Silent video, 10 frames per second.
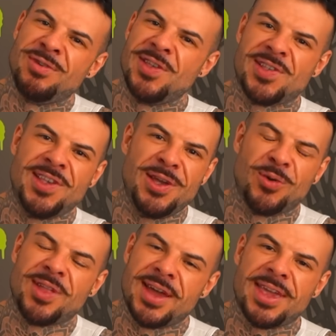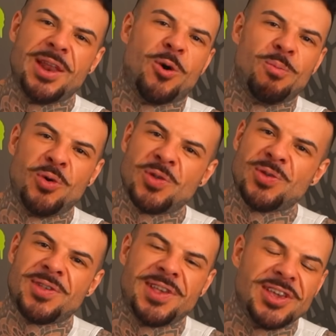25 tem aquele
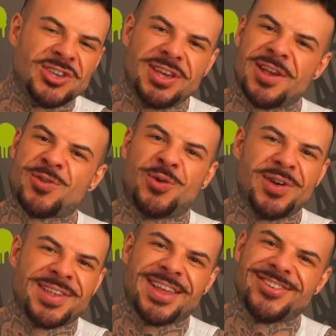almoço que você tira as coisas da